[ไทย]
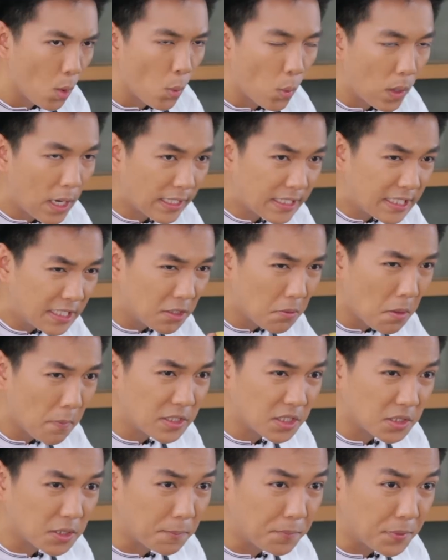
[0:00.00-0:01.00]
เวลากินเข้าไปมัน
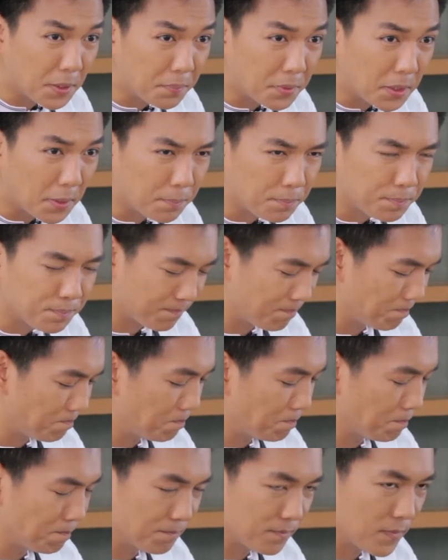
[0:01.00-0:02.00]
จะกรึบกรึบกรึบ
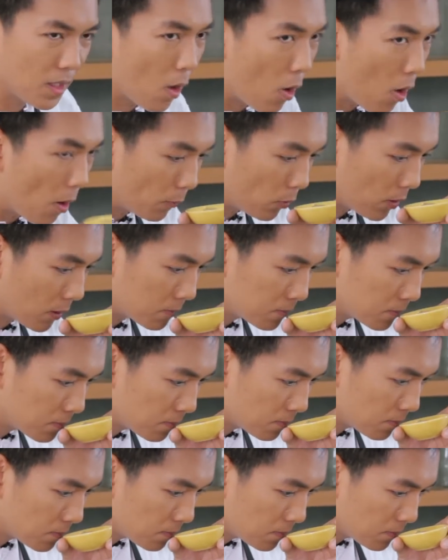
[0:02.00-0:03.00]
หอมด้วย
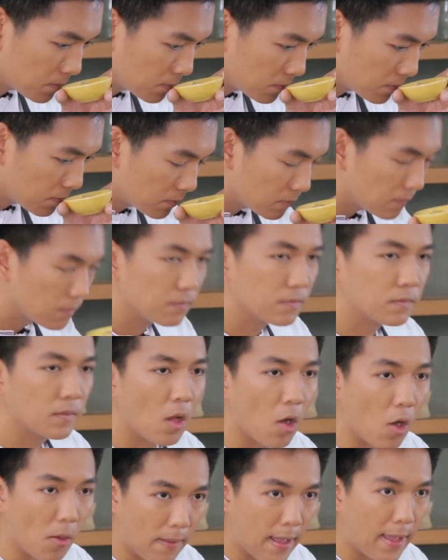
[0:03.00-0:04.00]

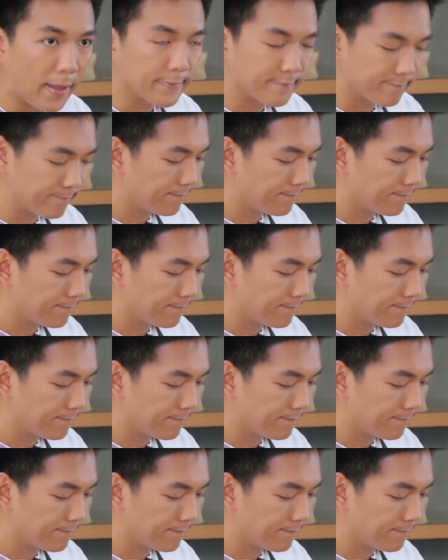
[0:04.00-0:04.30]
หอมมาก